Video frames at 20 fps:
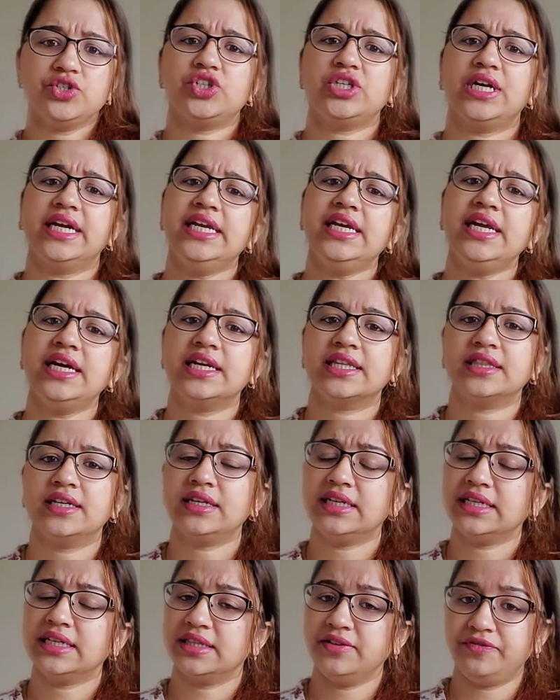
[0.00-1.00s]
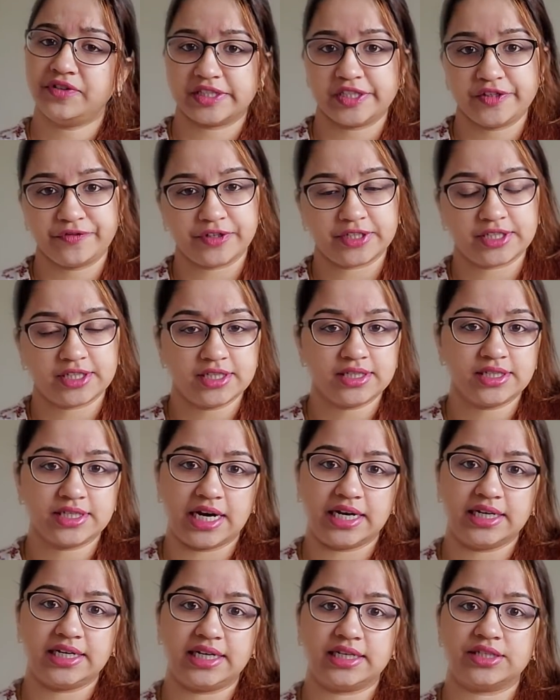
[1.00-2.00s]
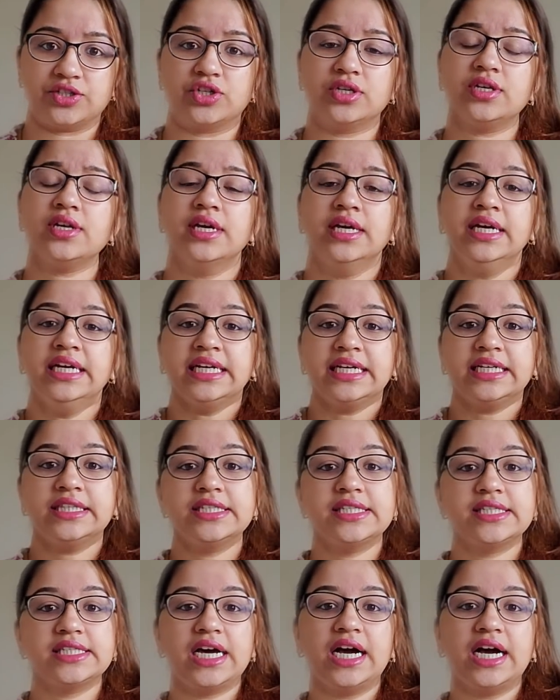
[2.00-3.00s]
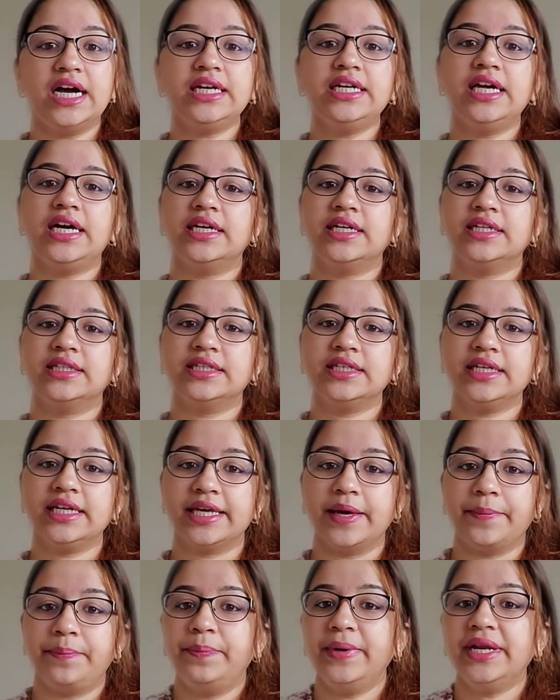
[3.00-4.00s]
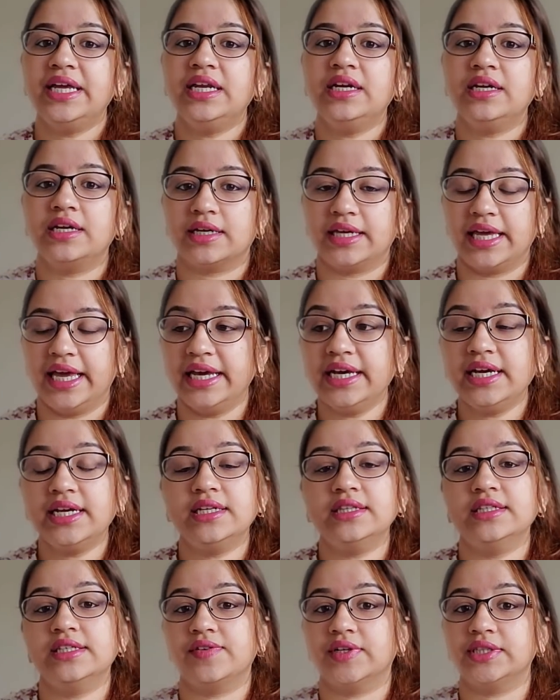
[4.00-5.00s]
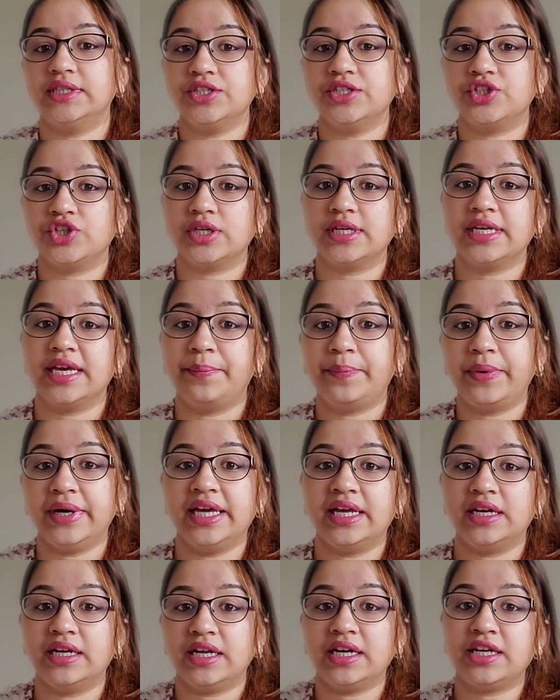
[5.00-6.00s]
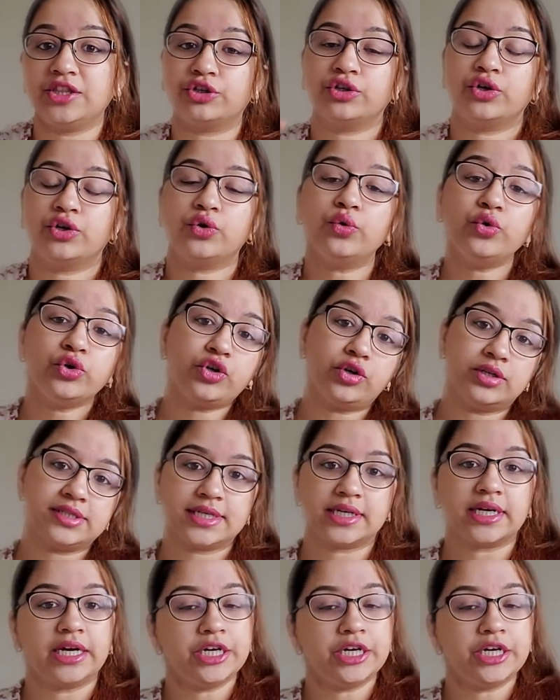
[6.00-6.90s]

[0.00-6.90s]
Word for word: சைனாவில் தான் இது ஃபஸ்ட்டு ஃபஸ்ட்டு ஸ்டார்ட் ஆச்சு இது ஸ்டார்ட் ஆனது எப்படின்னு எங்கேருந்து வந்துச்சு எப்படி என்னன்னு அதோடய ரூட் காஸை